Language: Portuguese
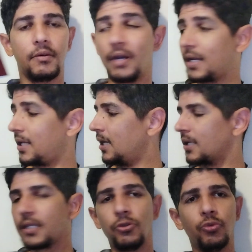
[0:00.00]
uma
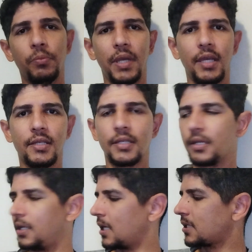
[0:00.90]
criança de um mês,
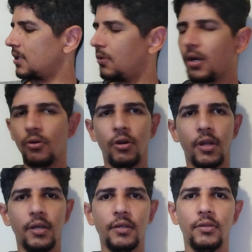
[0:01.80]
que nasceu
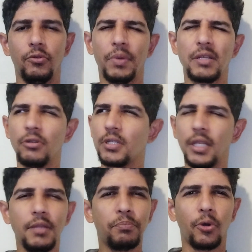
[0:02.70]
agora, no Brasil acho que
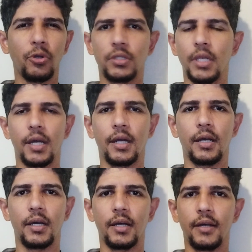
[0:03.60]
nem pode
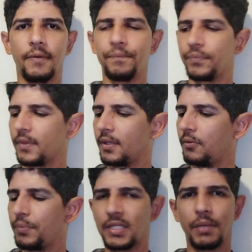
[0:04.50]
tirar
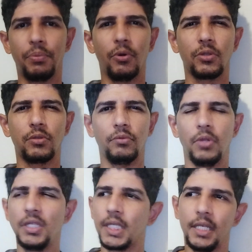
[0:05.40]
passaporte, eu
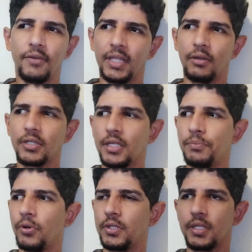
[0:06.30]
nem sei na verdade, acho que
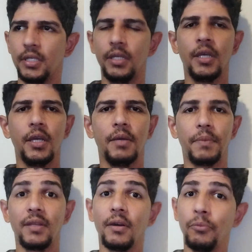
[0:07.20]
pode sim.
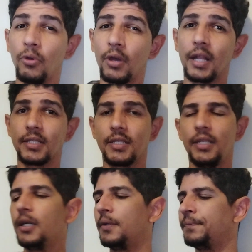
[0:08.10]
Mas é uma
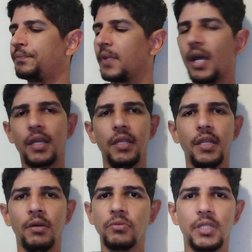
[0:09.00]
burocracia. Aqui
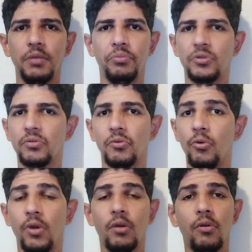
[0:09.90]
não, simples.
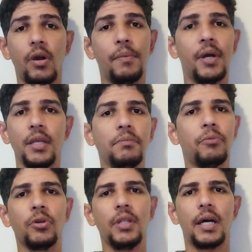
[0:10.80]
Ou eu ou a mãe
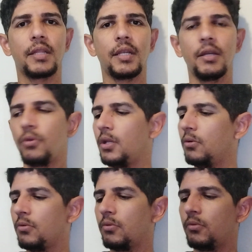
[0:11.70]
pode ir lá
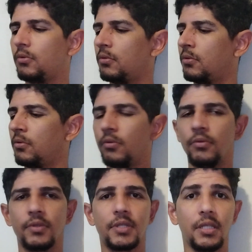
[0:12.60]
tranquilo com
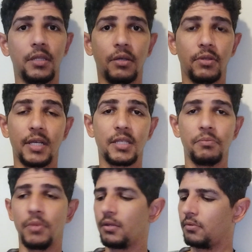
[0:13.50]
o certidão de
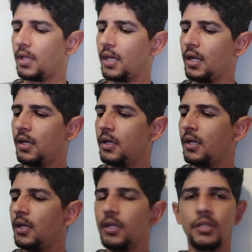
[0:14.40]
nascimento dela
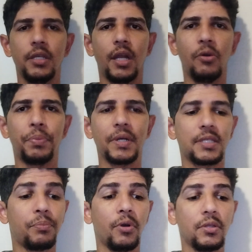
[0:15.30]
e tirar o
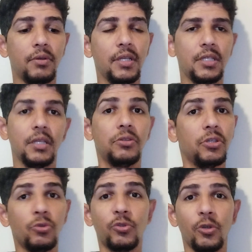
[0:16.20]
passaporte e o RG.
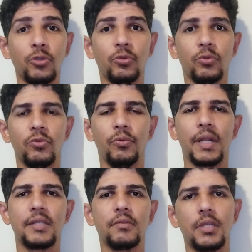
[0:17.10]
Tira os dois juntos. No
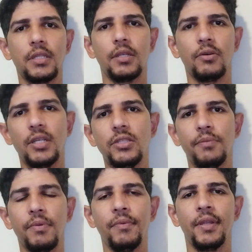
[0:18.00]
Brasil você tira o
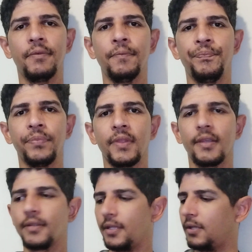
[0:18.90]
RG primeiro.
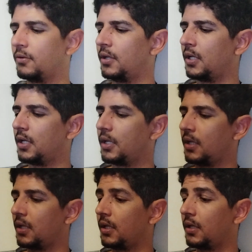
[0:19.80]
Entendeu?
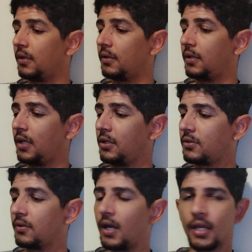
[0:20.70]
E é
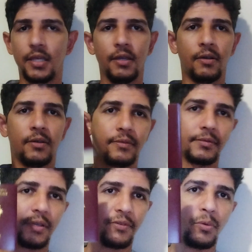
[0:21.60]
isso. Aqui, ó,
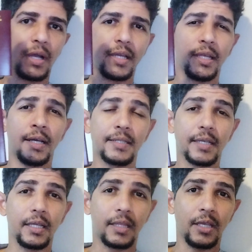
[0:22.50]
você vê, uma
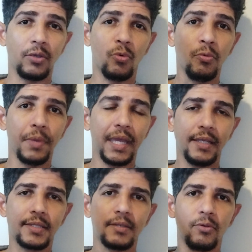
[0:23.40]
criança que tem um
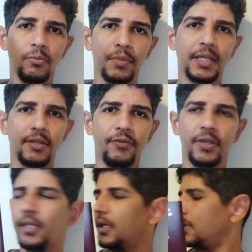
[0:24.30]
mês, um mês de
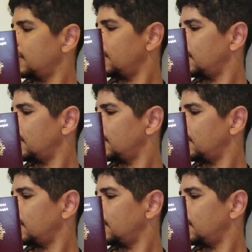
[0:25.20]
vida,